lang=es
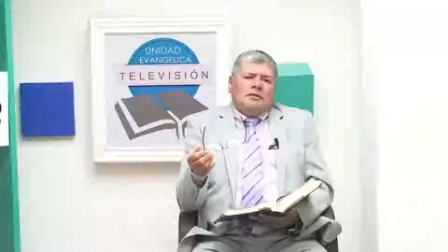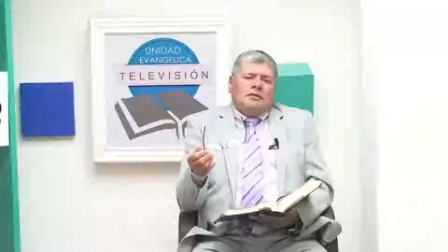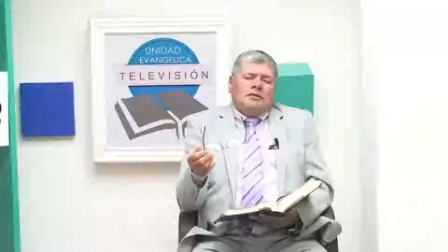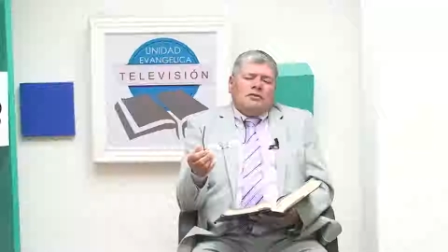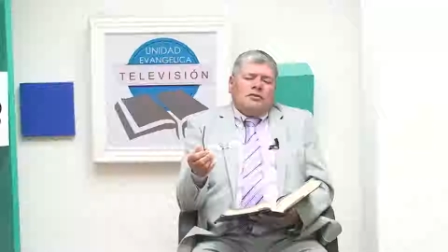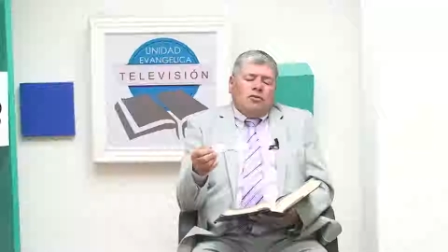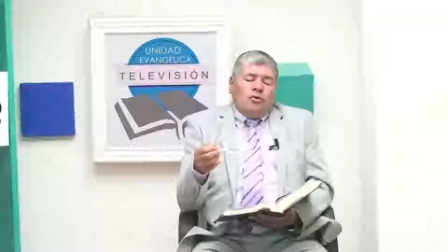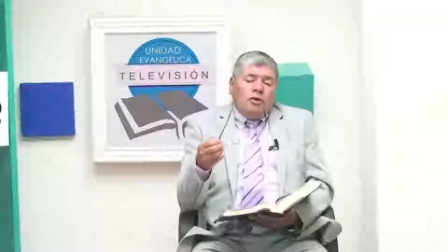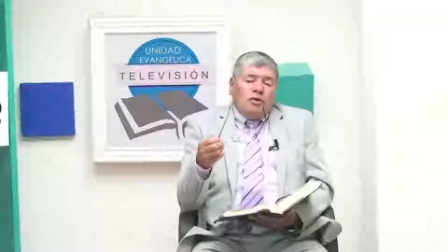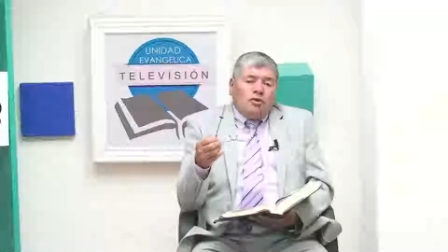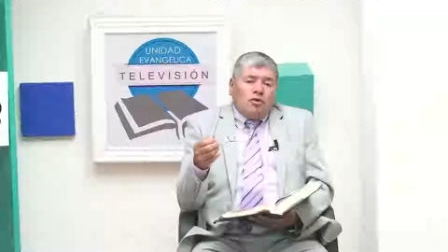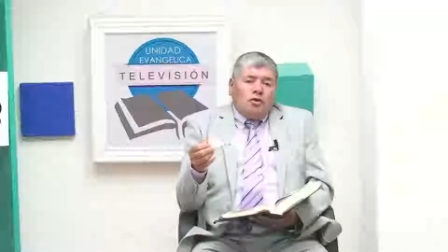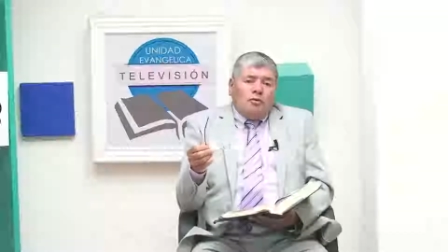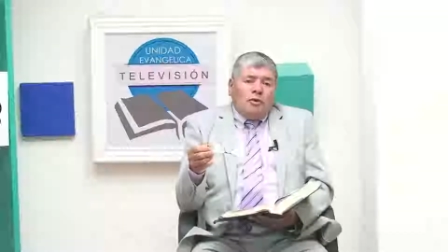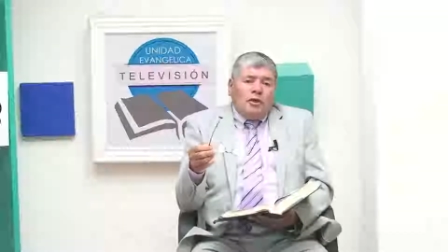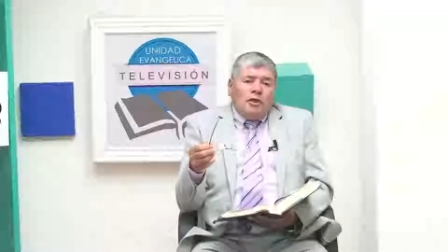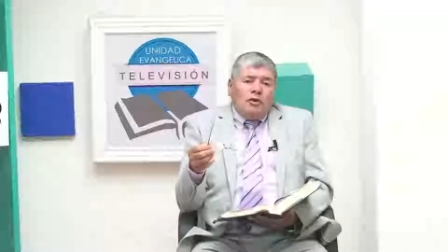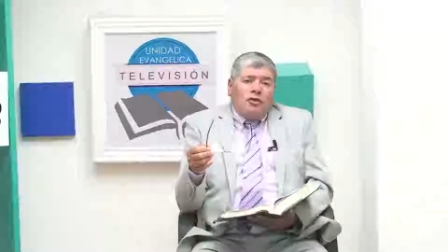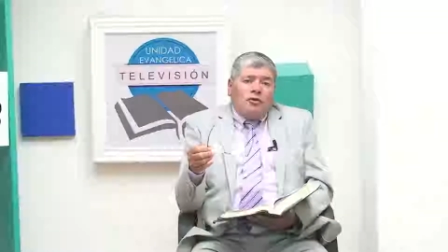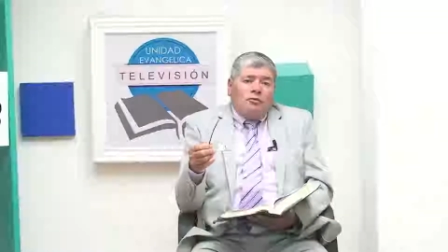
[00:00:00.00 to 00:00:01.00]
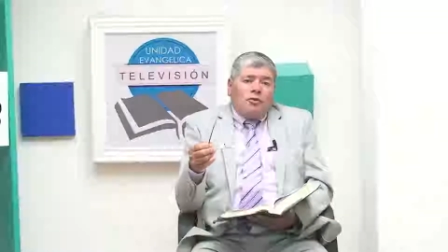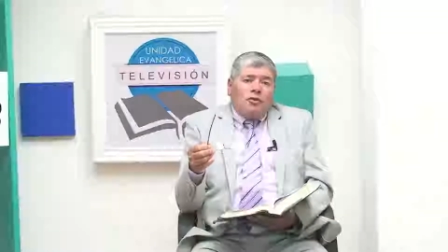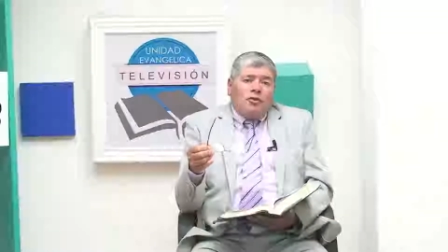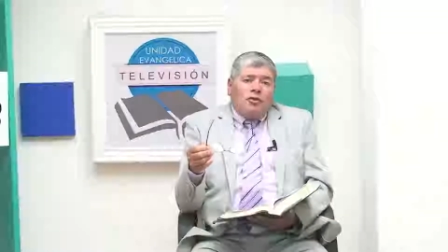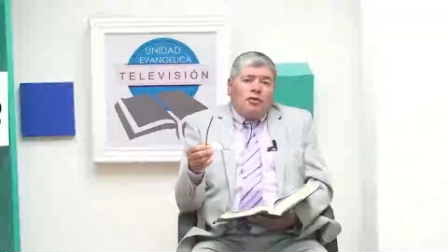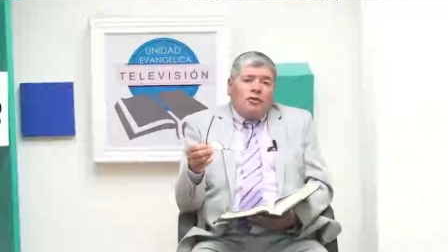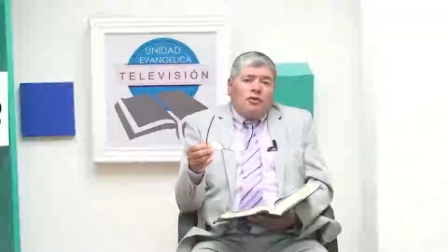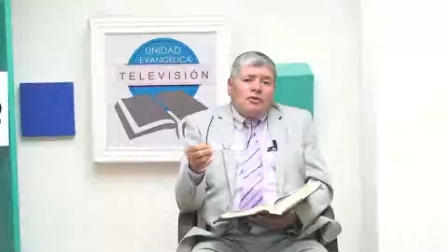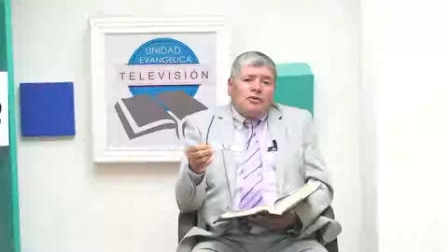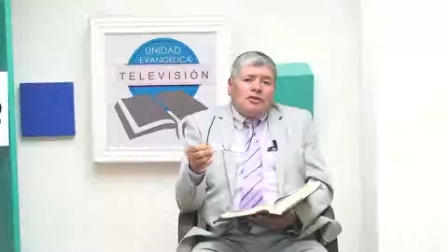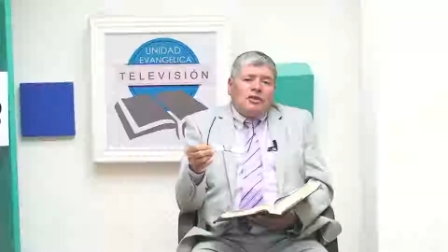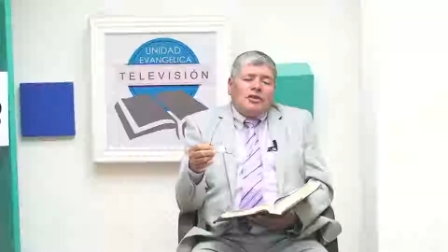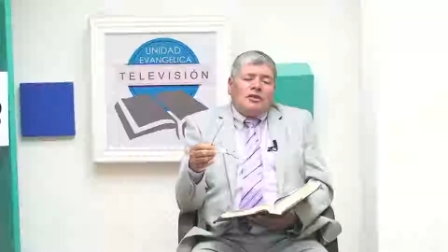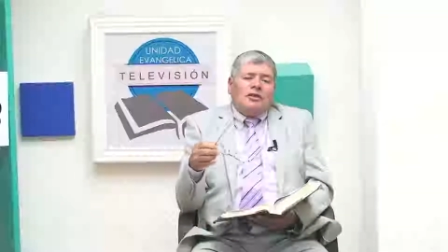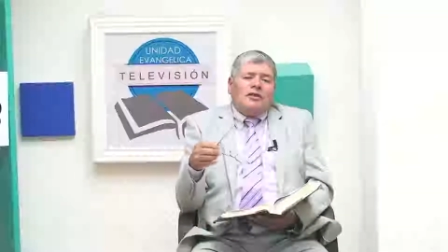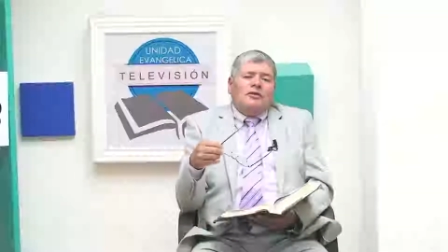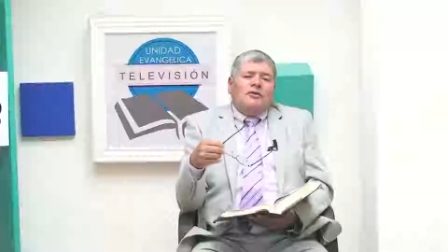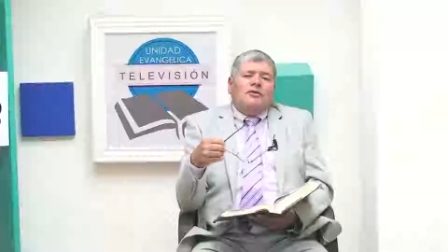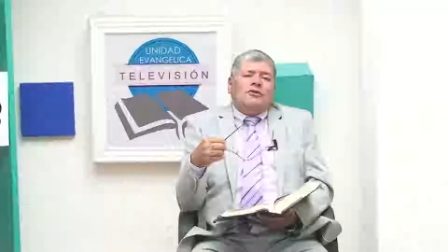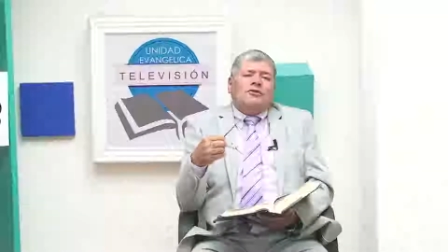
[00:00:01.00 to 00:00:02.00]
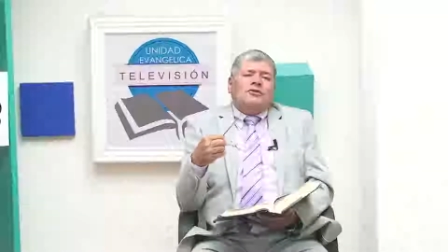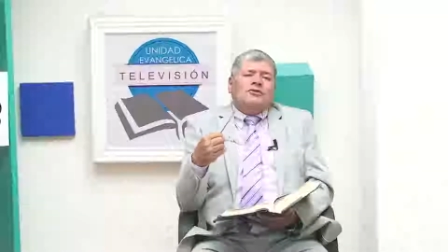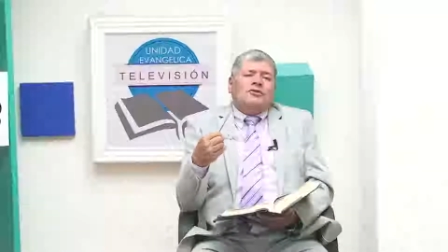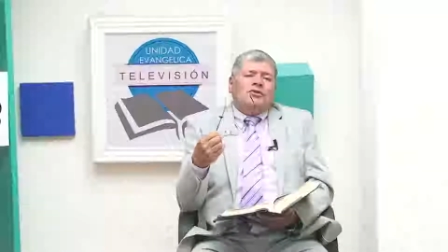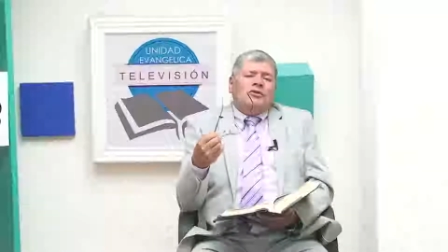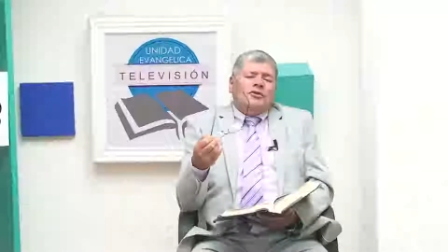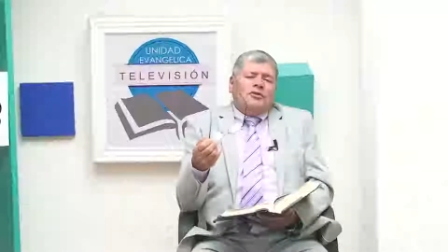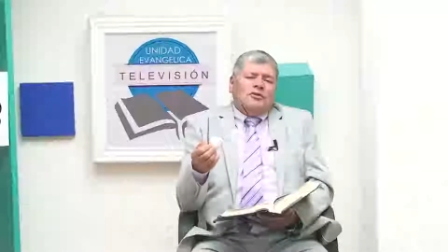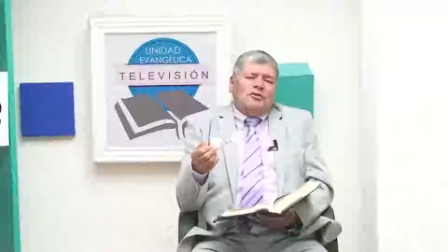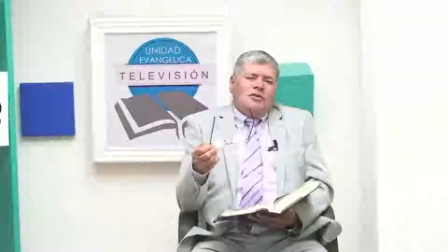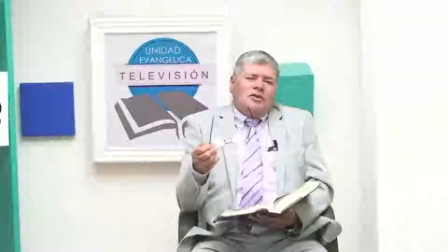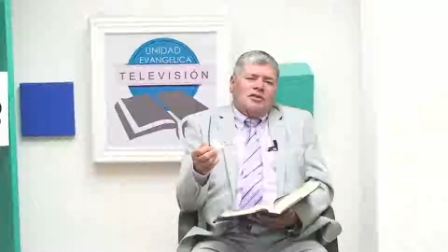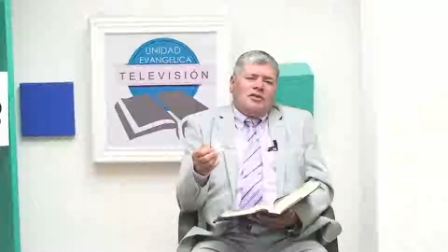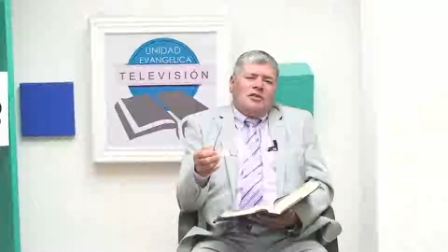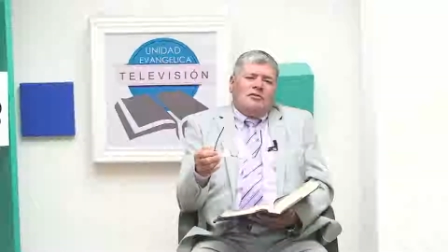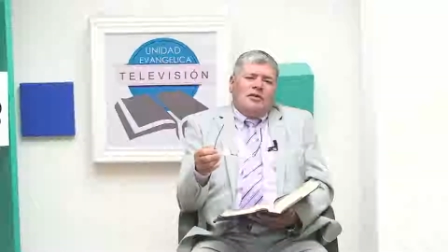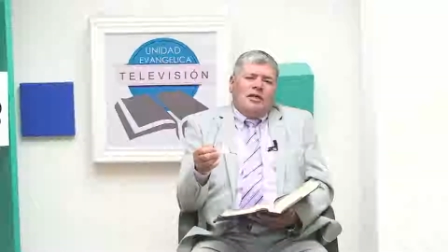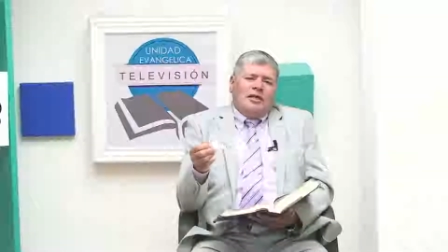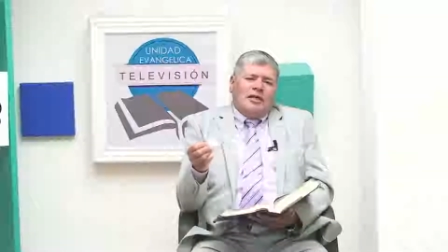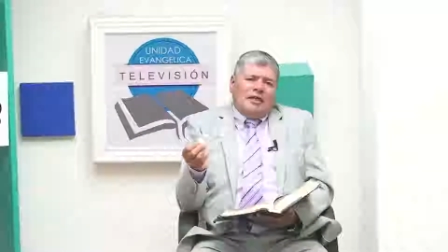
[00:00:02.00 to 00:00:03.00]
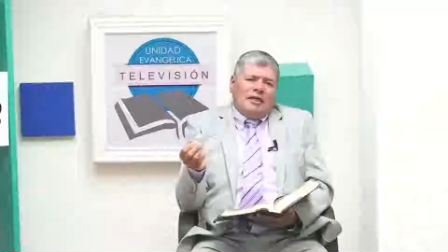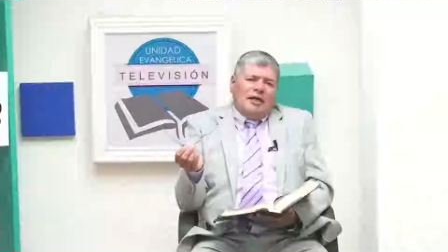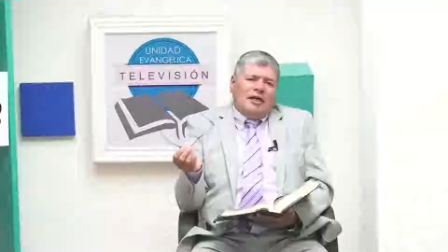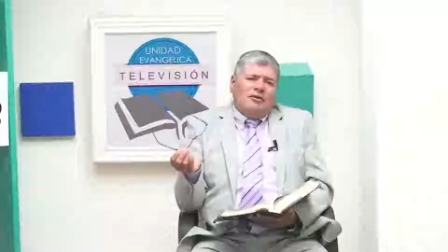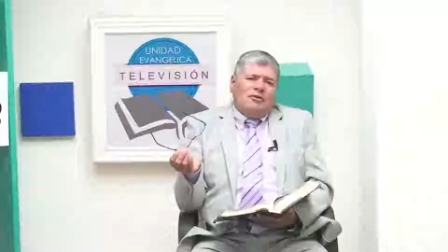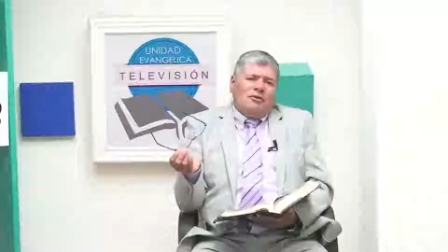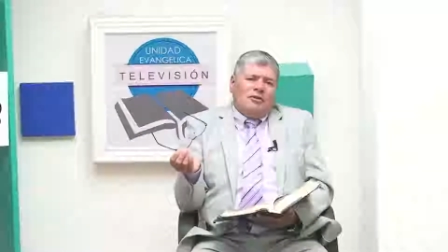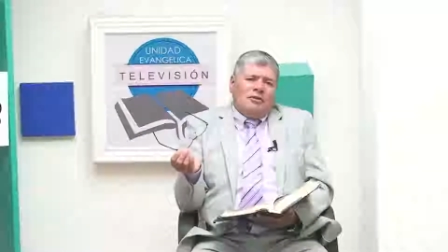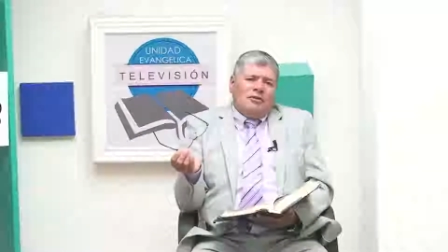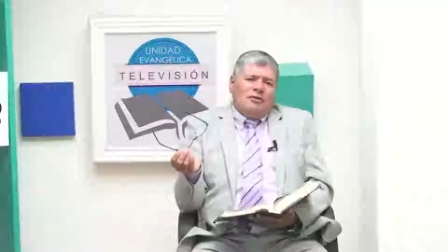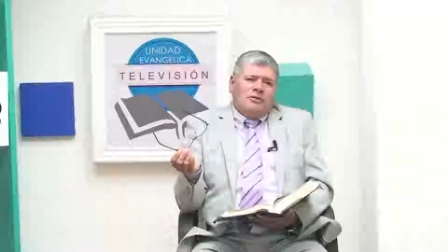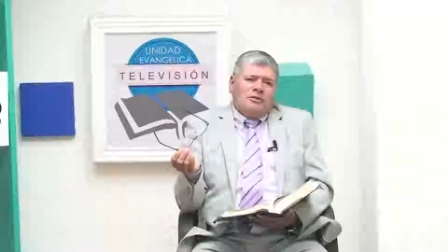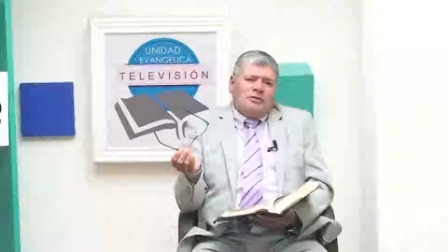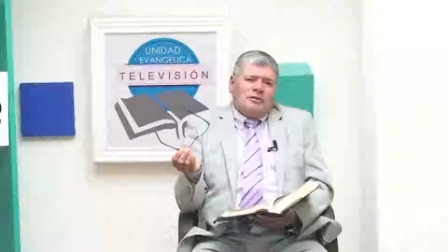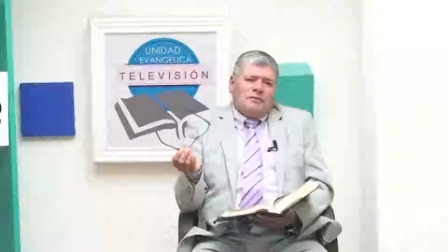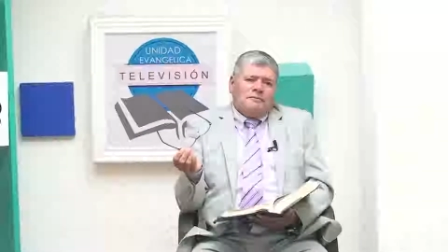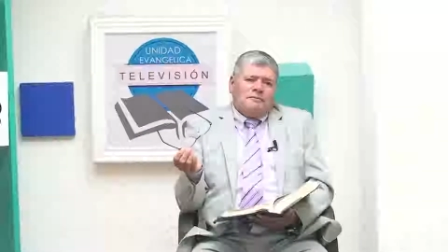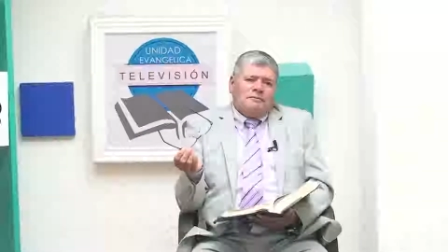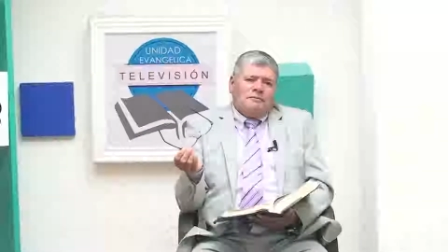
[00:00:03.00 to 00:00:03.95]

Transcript: Lo hizo como el hijo pródigo, se reconoció que usted se había alejado de Dios,